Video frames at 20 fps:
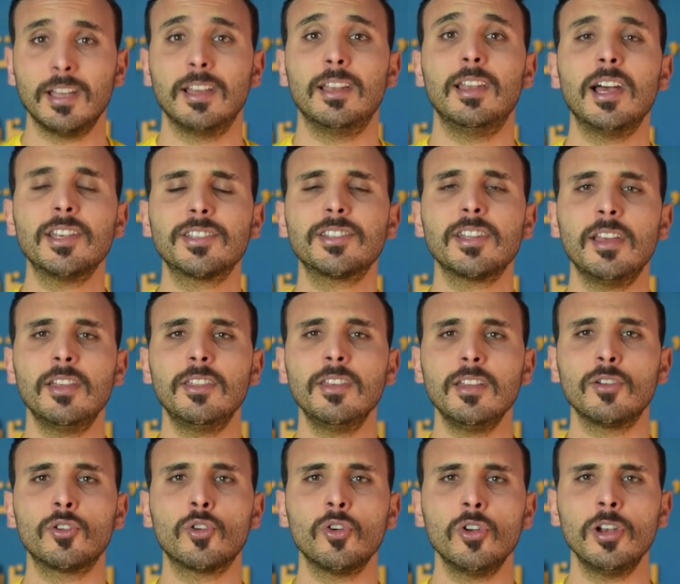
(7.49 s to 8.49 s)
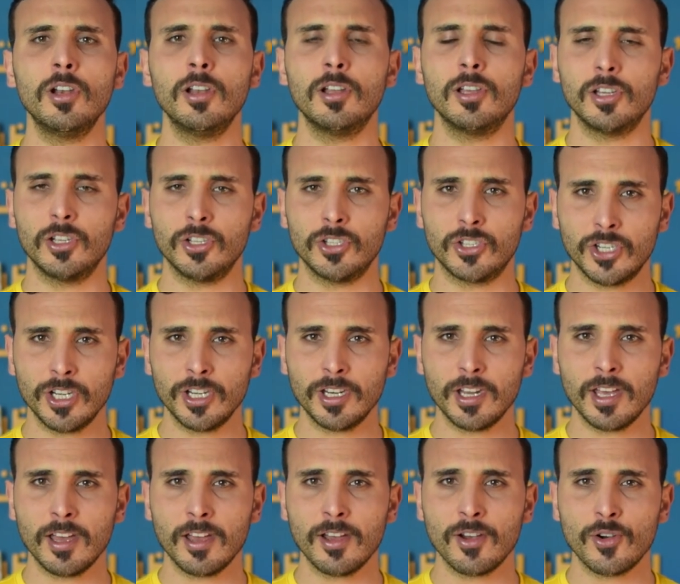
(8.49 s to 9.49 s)
الاسئله هذه الكل
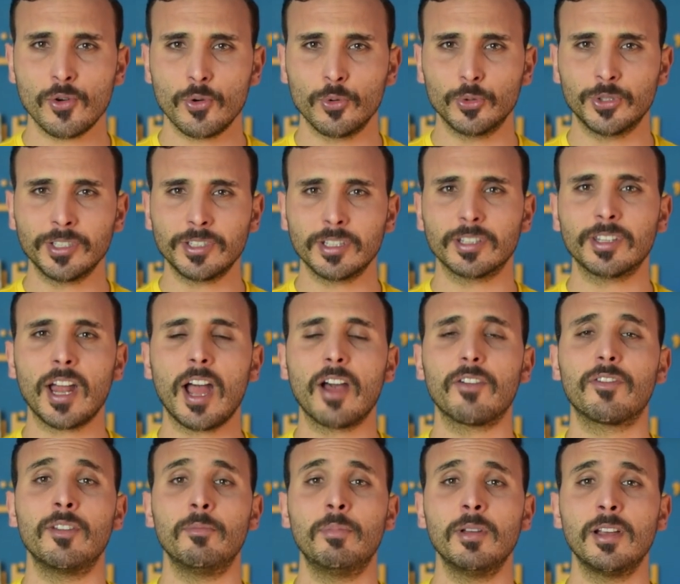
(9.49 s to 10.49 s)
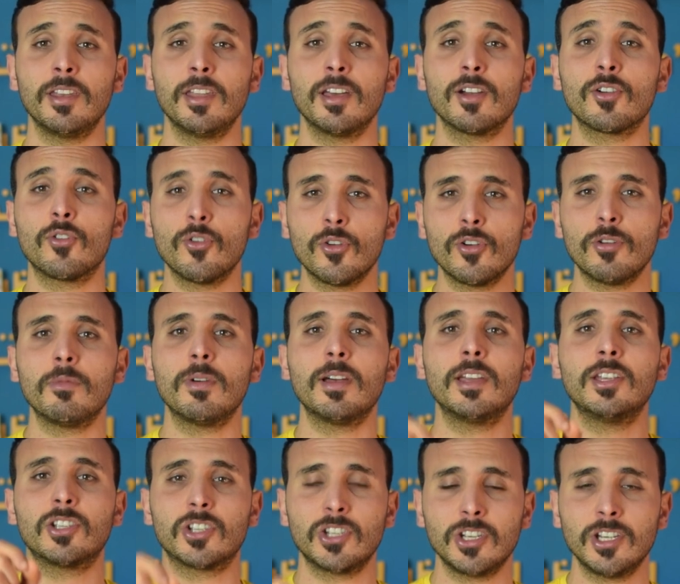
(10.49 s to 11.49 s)
تجينا وتتطرح في بالنا كل ما
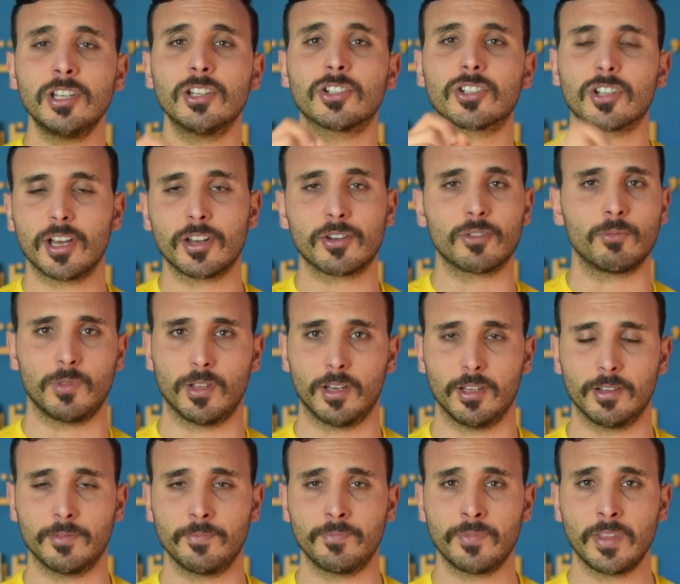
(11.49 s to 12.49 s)
يجي شهر رمضان